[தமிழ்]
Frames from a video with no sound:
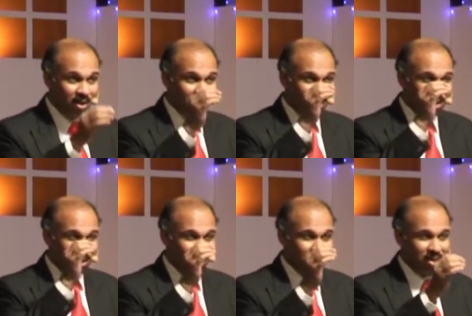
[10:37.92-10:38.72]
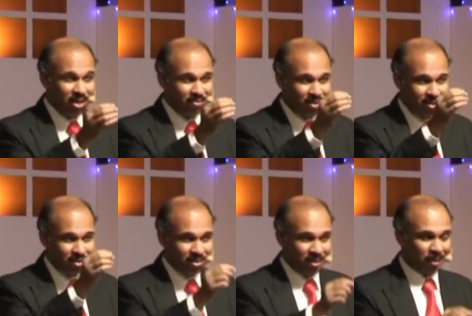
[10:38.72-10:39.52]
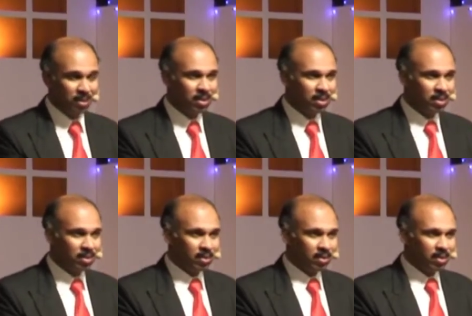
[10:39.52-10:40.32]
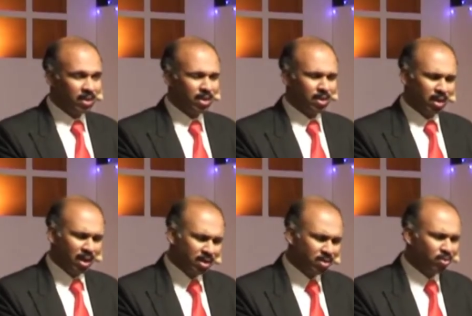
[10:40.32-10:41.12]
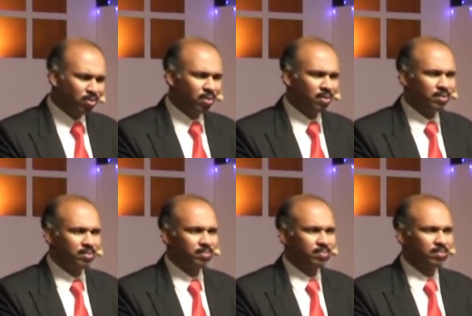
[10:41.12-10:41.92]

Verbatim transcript: நானே தேவன் என்று அறிந்து கொள்